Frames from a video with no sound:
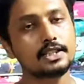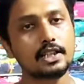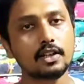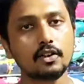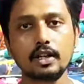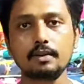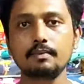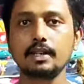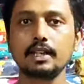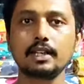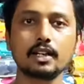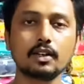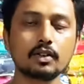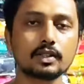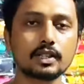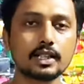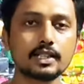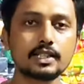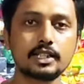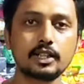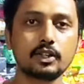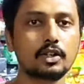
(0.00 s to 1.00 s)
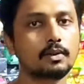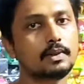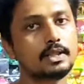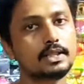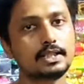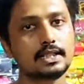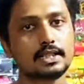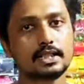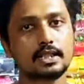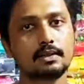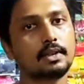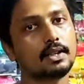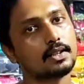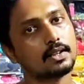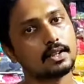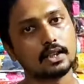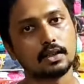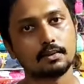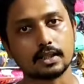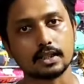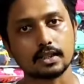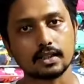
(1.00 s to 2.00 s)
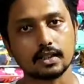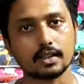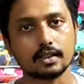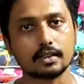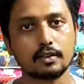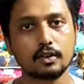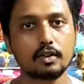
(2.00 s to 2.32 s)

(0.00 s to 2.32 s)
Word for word: सीओडी में क्या होता है सीओडी में जीएसटी बिल करना पड़ता है